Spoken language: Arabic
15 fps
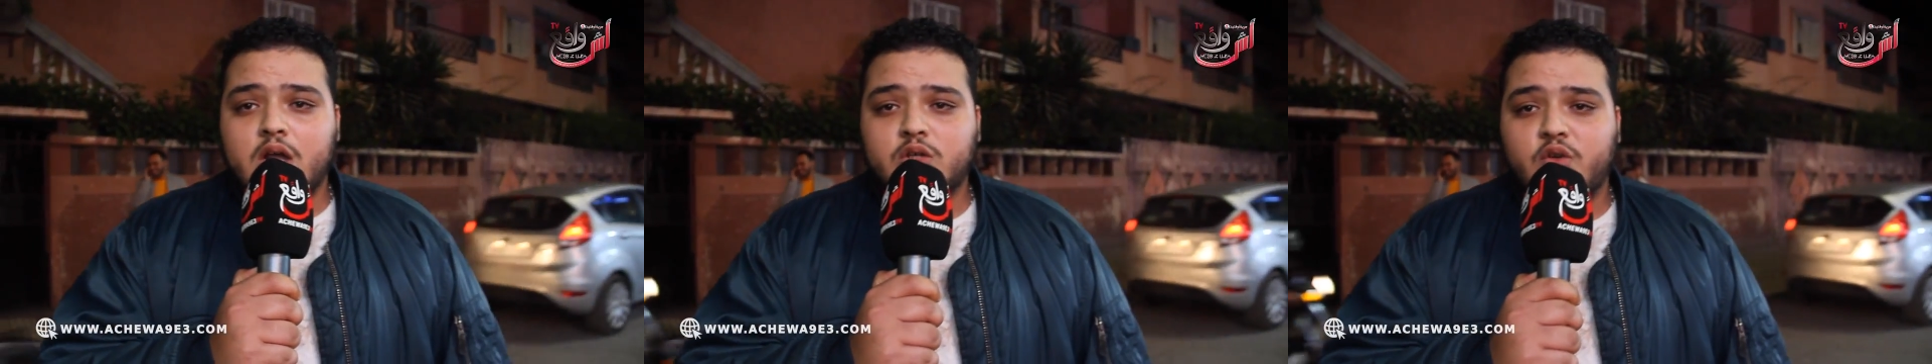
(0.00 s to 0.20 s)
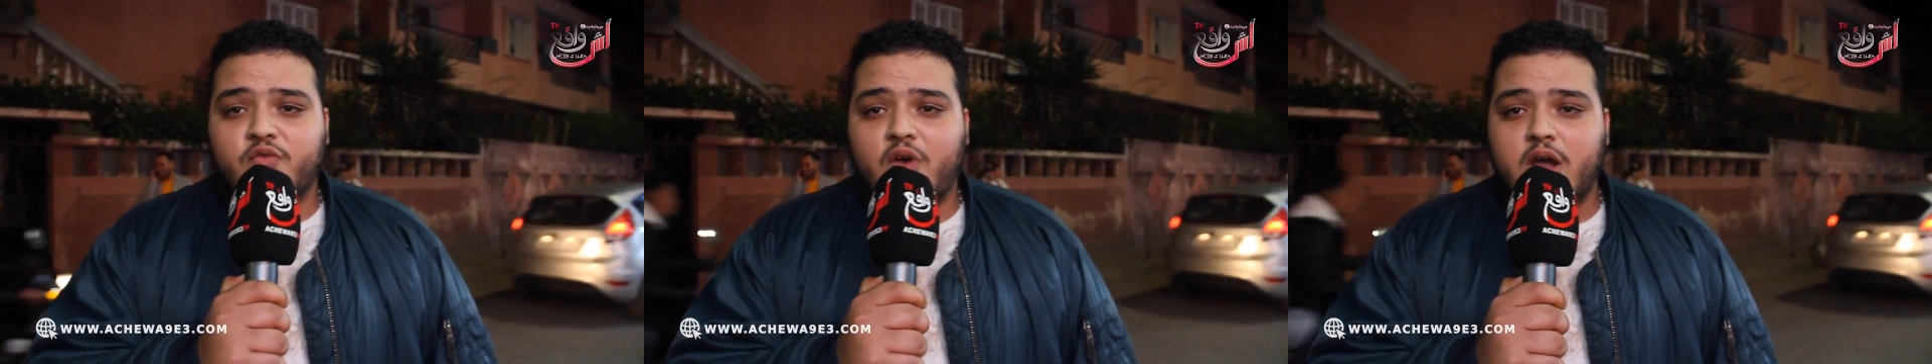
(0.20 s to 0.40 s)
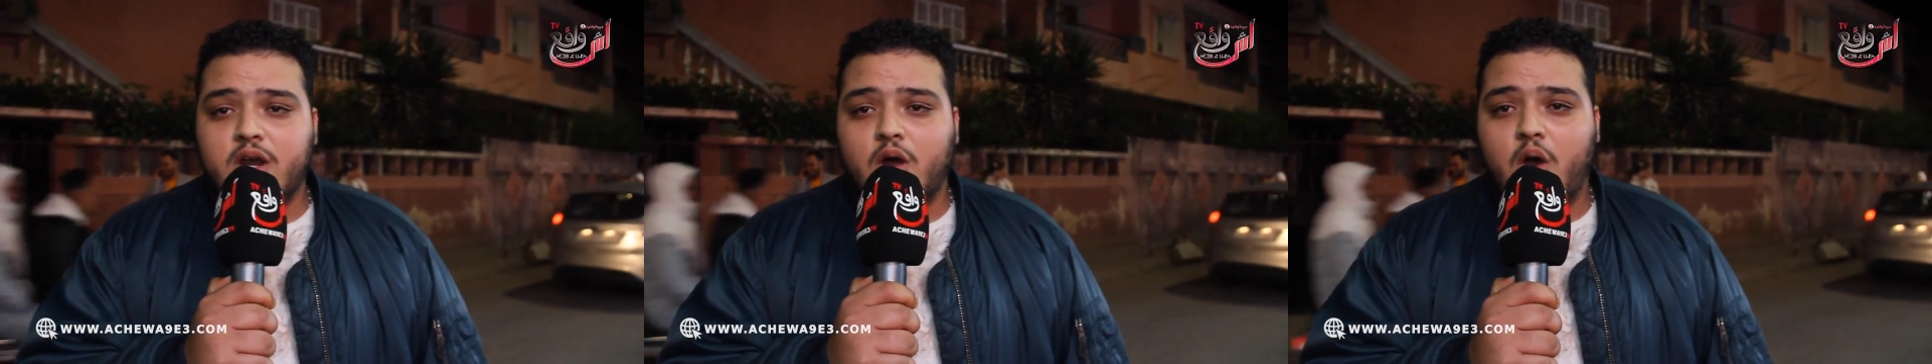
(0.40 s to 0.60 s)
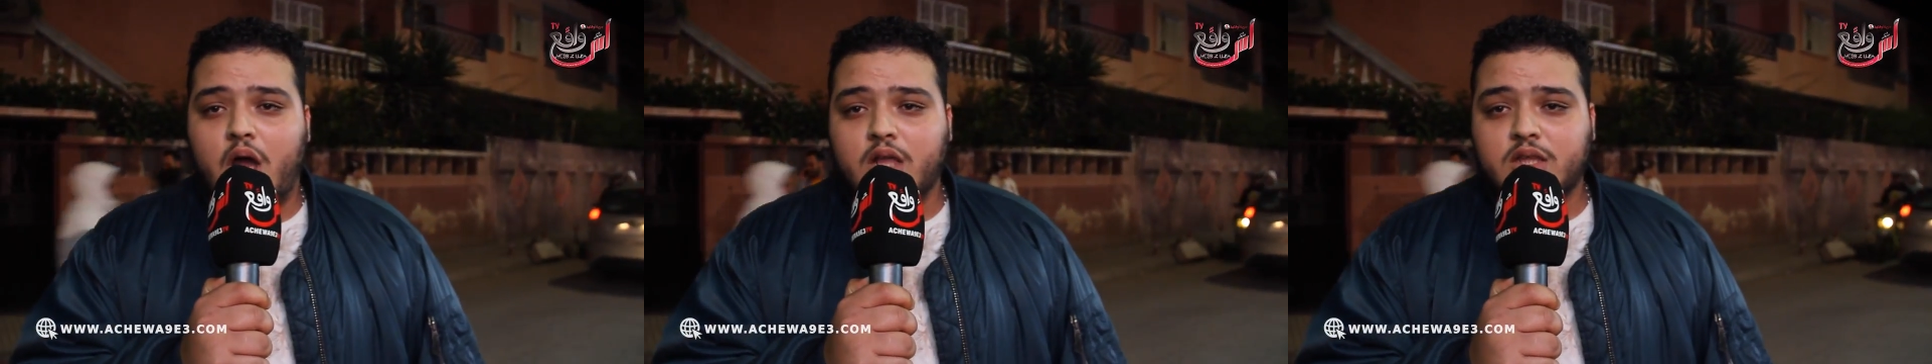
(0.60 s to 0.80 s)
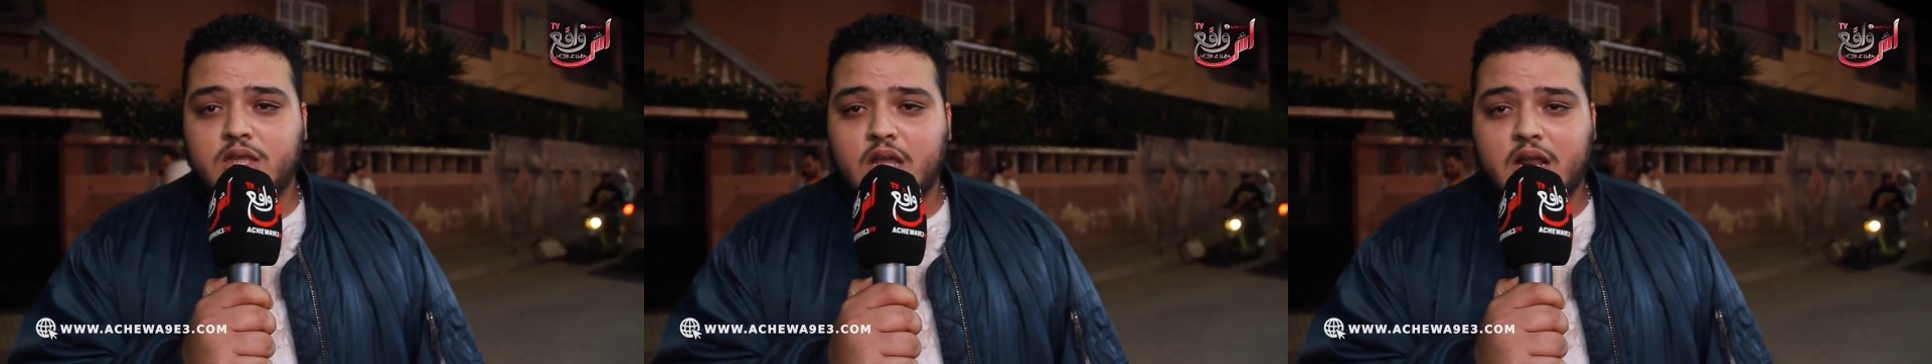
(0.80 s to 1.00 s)
كنشوفوا انه
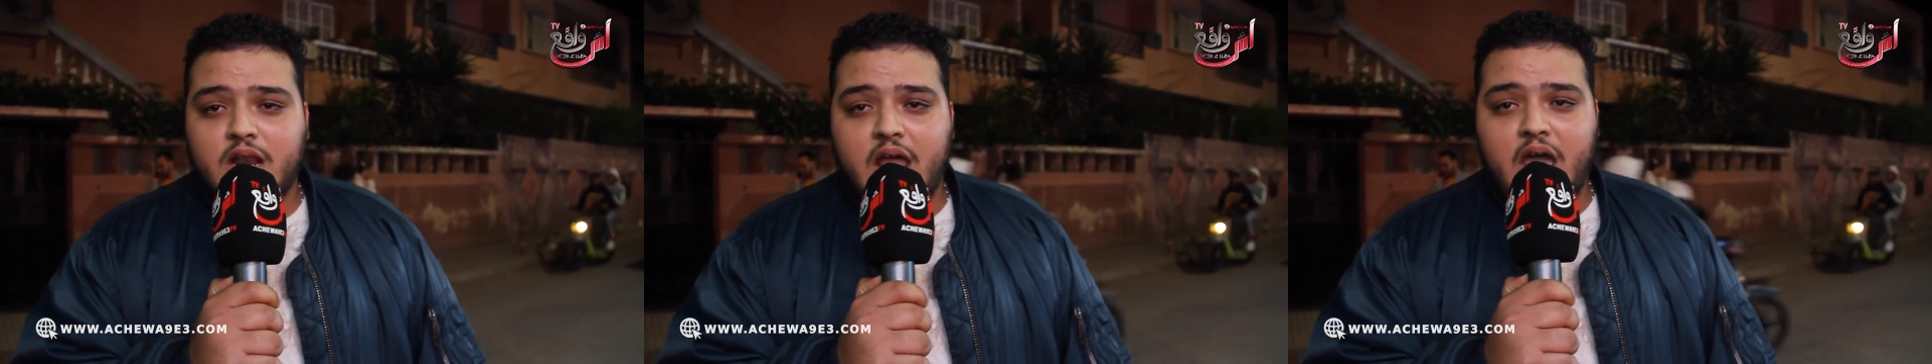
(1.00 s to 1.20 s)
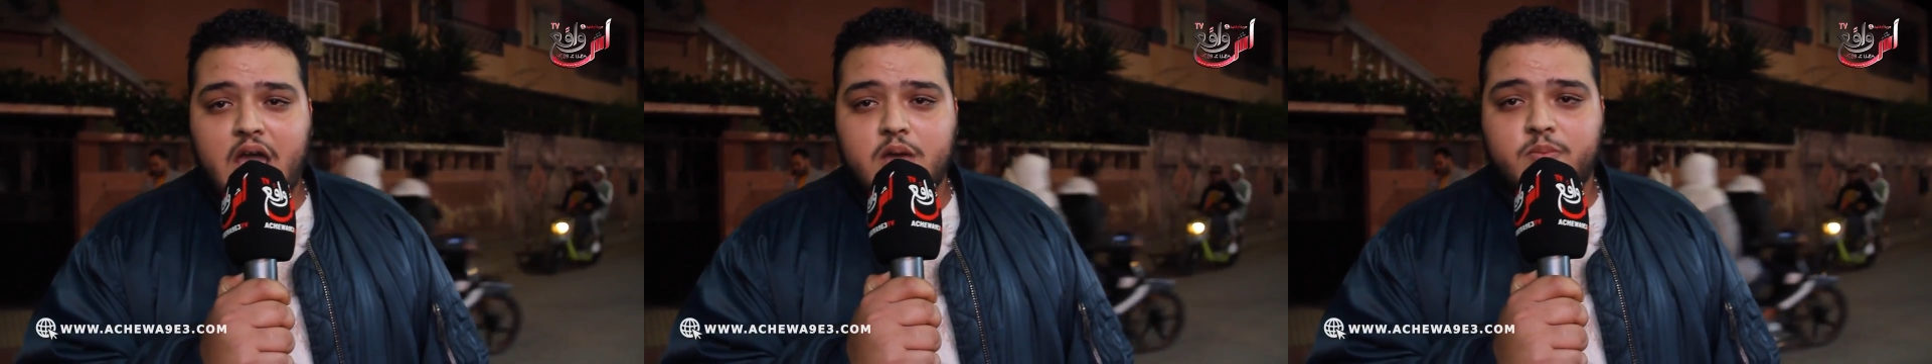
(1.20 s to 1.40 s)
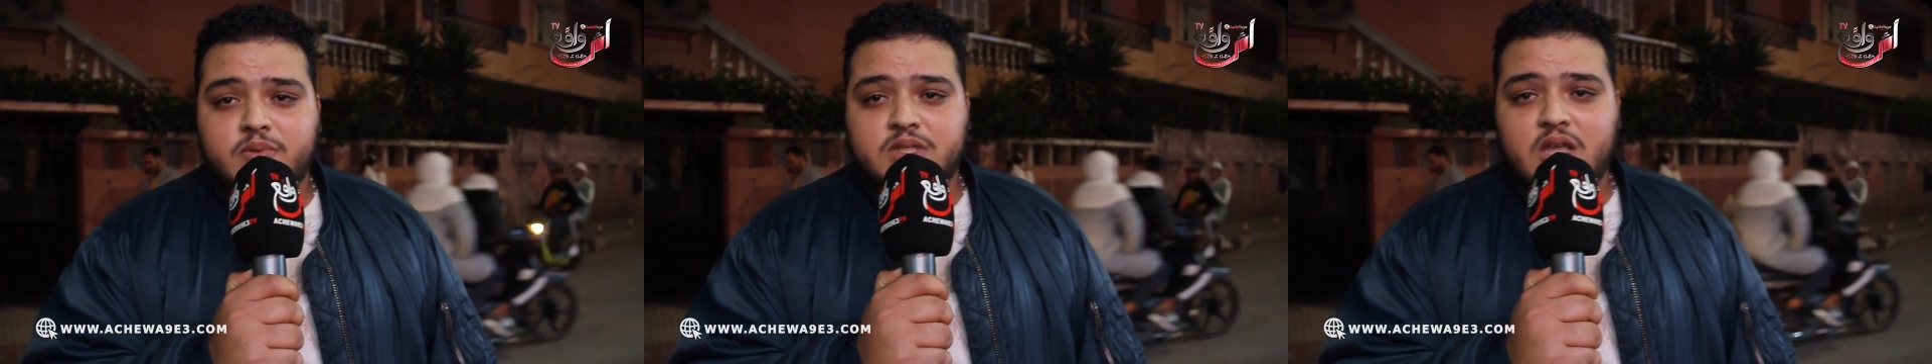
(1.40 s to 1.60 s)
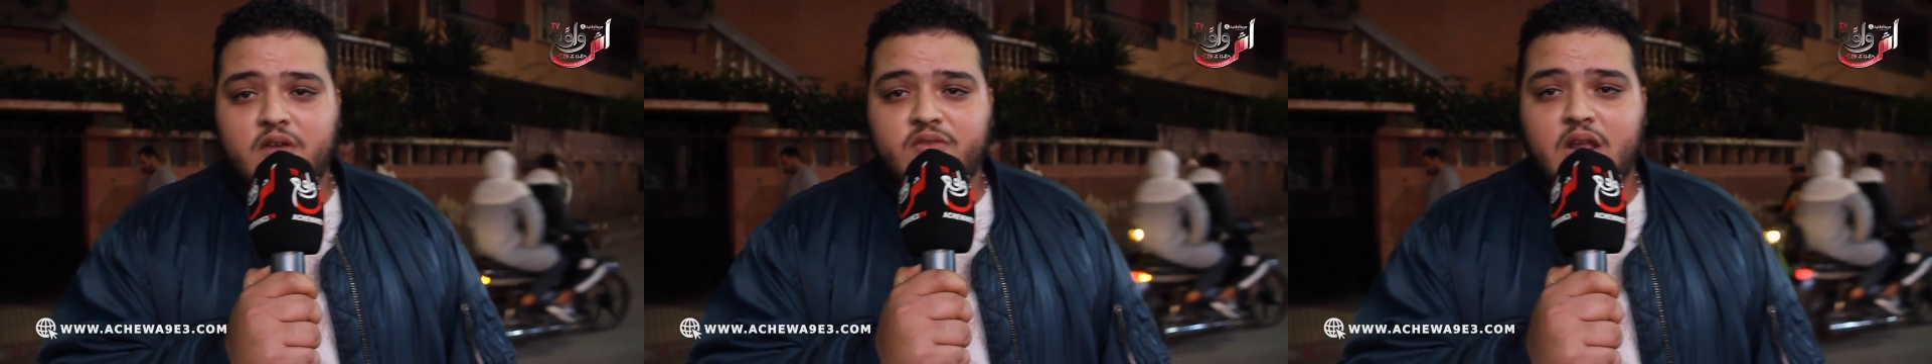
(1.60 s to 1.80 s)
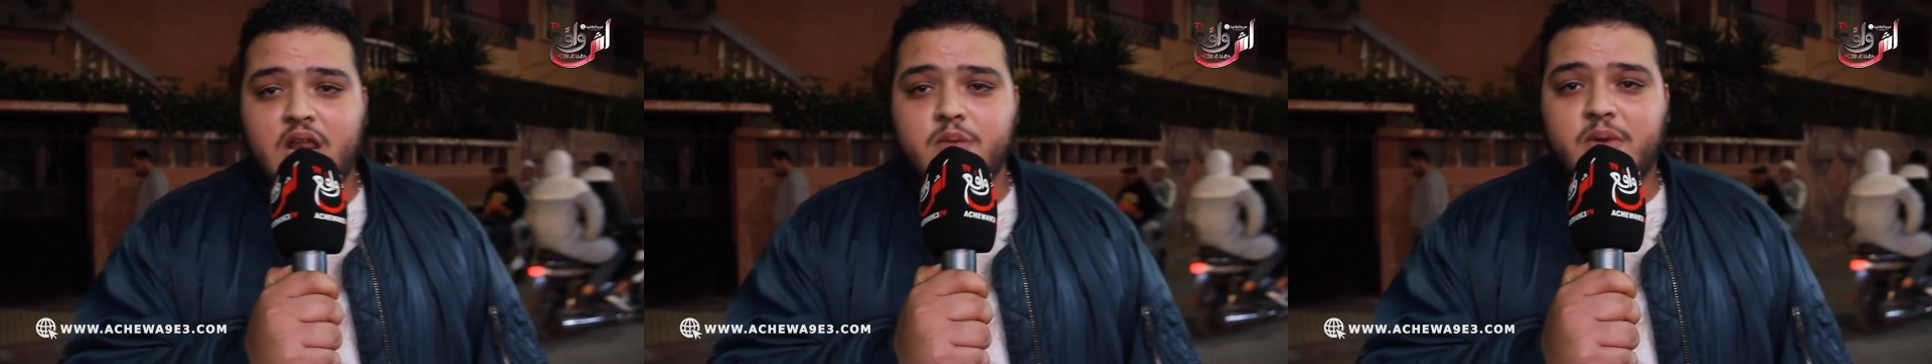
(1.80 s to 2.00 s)
عند ذاك اللاعب
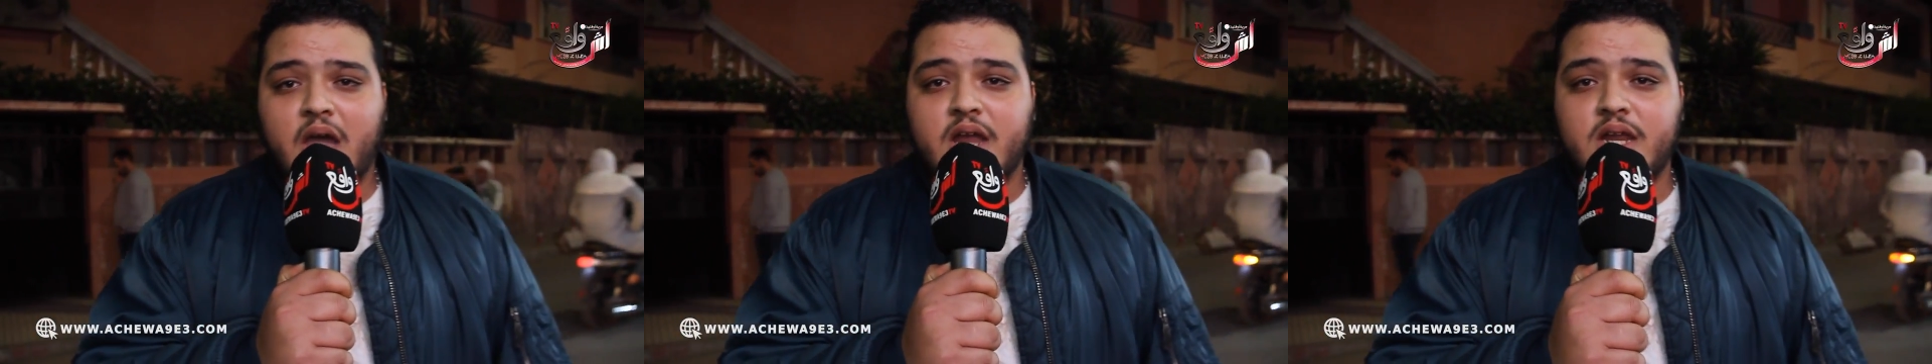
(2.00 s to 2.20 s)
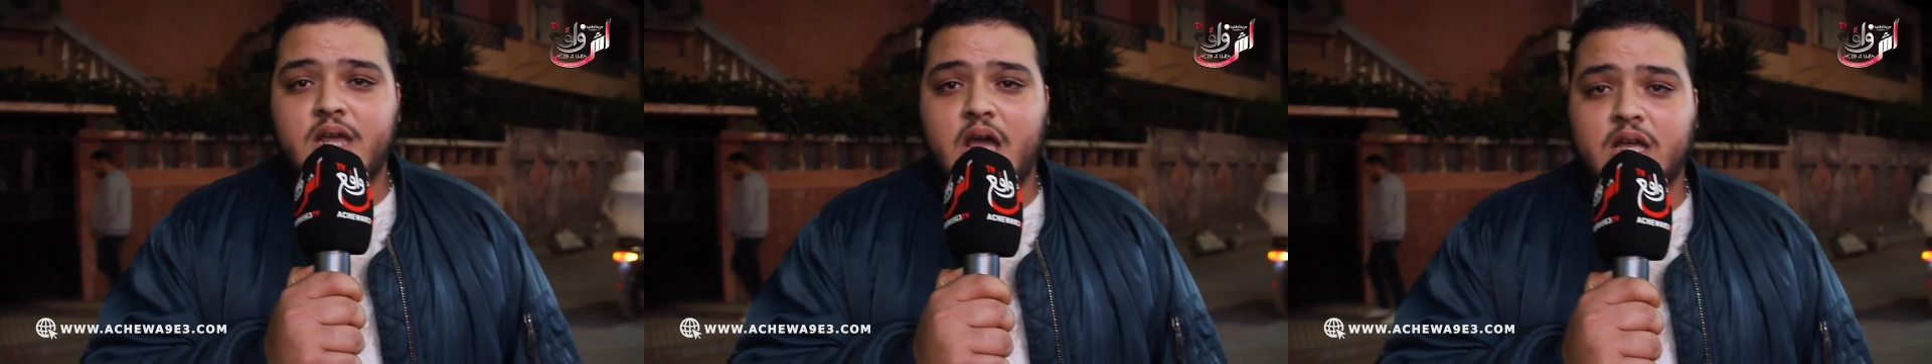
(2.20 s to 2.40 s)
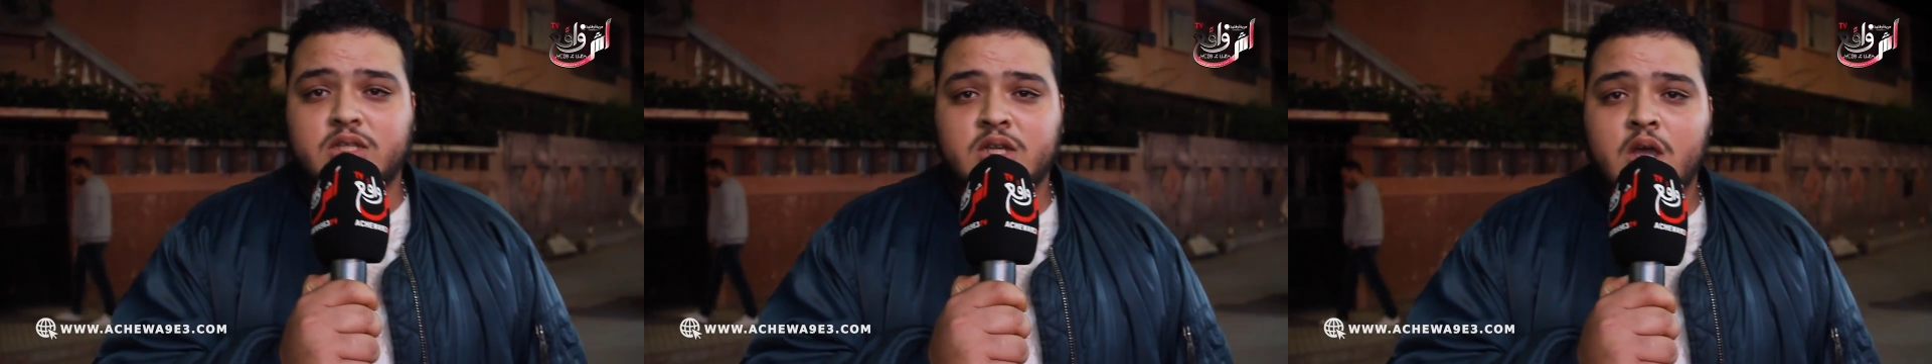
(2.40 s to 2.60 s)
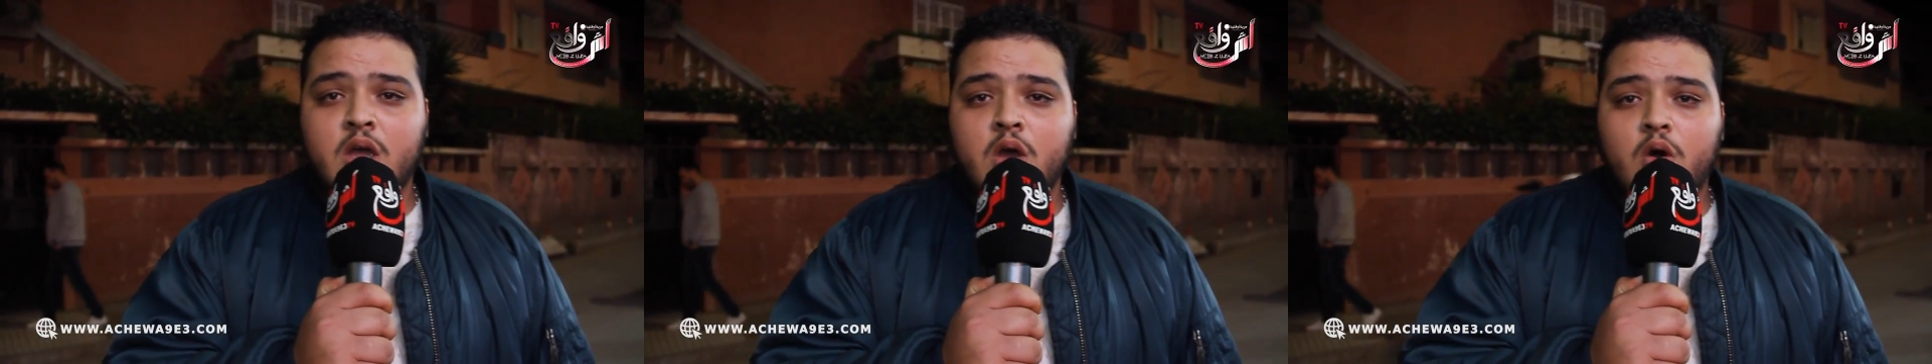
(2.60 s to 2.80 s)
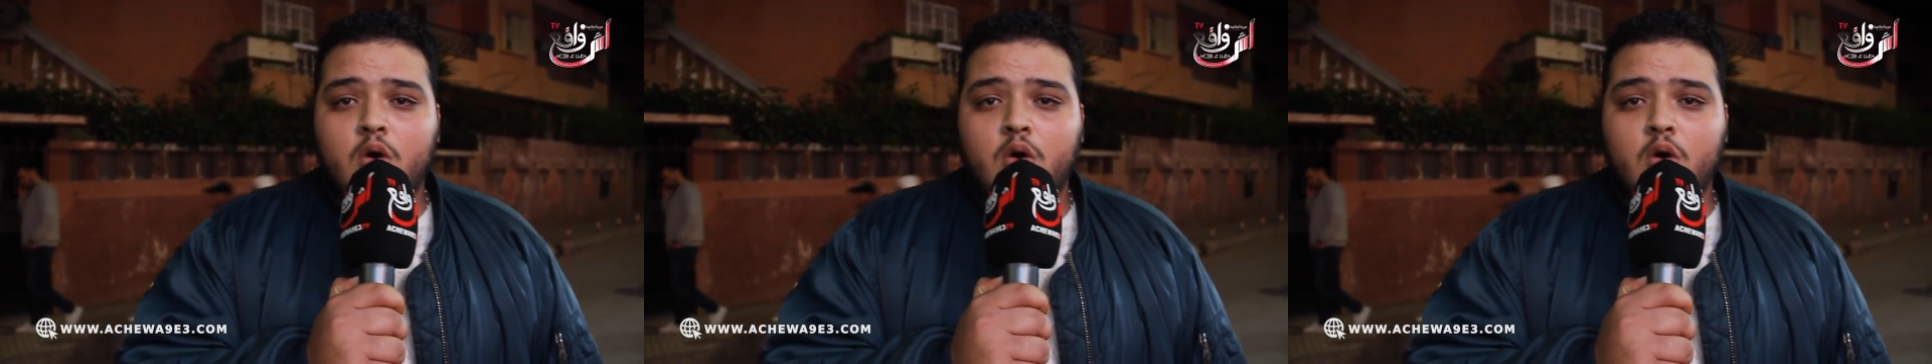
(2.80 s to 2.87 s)
بزاف ديال الامكانيات